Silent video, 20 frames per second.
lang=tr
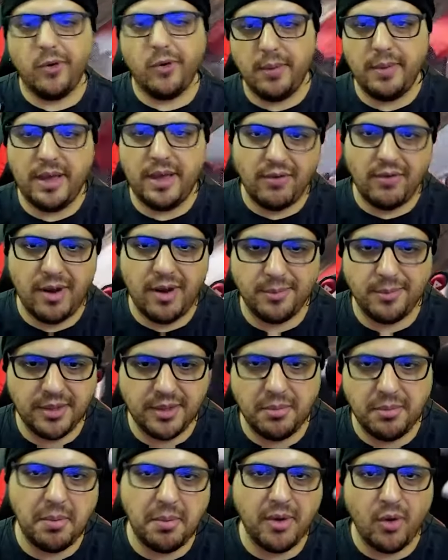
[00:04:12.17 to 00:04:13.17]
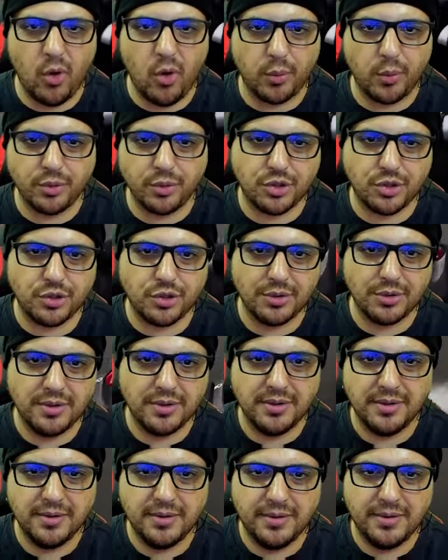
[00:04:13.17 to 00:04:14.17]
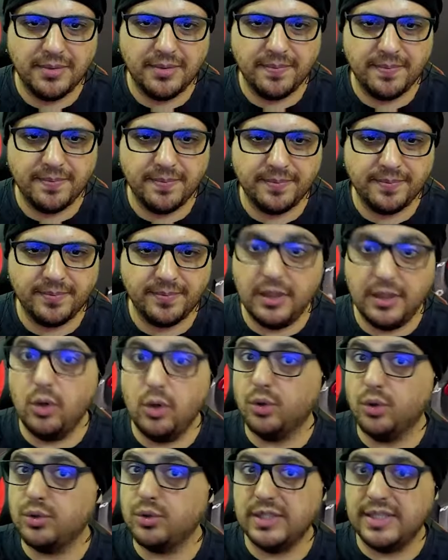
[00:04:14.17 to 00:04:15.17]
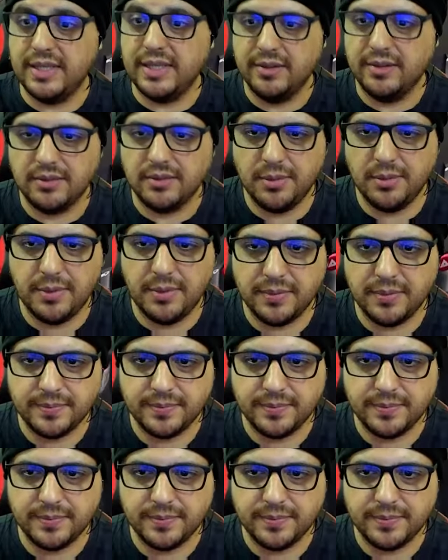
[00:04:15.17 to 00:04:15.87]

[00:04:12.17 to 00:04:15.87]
Öyle bir yer var mı dedim ama yokmuş. Niye olsun ki? Değil mi?